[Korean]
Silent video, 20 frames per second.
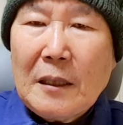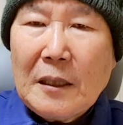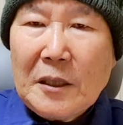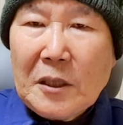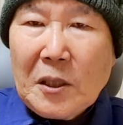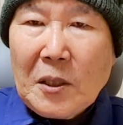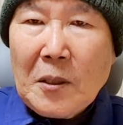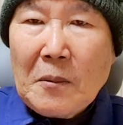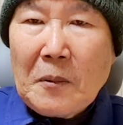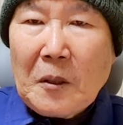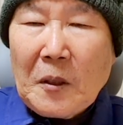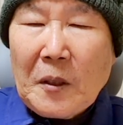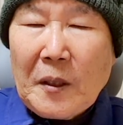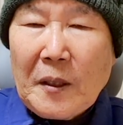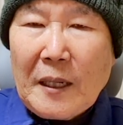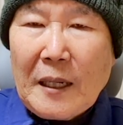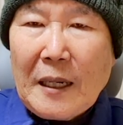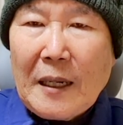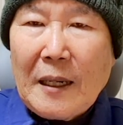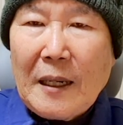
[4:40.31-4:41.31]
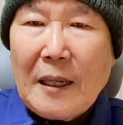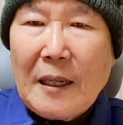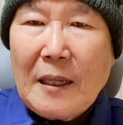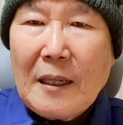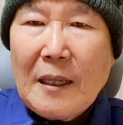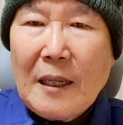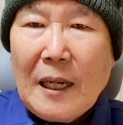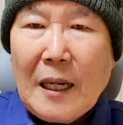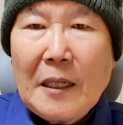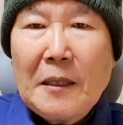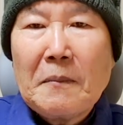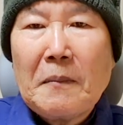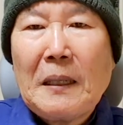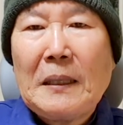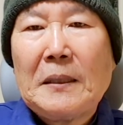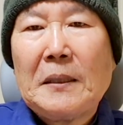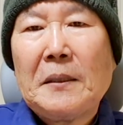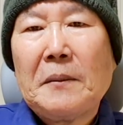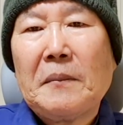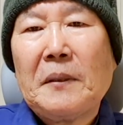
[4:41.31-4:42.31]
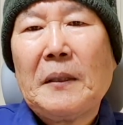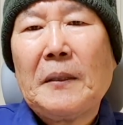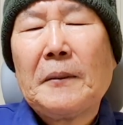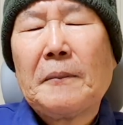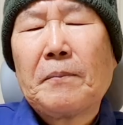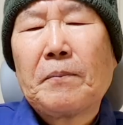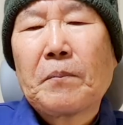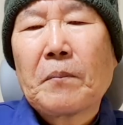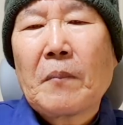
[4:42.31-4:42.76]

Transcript: 찍어버려라. 하는 말씀이에요.